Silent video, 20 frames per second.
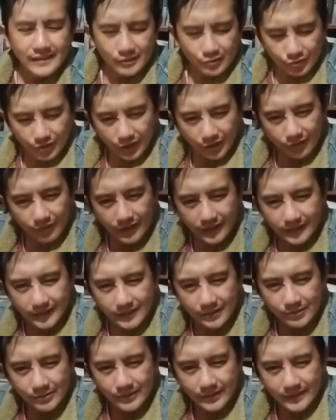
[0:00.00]
So di ako na
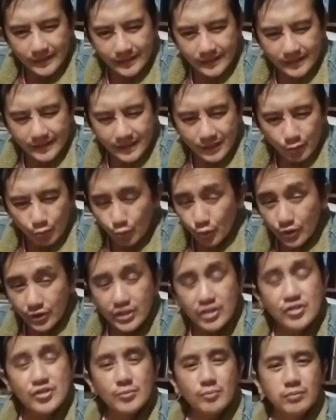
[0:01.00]
tayo nga, he would
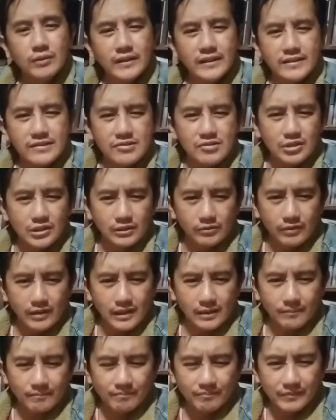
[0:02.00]
discipline his
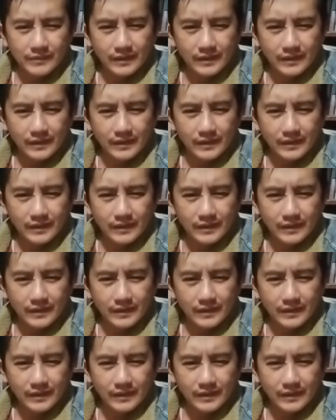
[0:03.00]
children.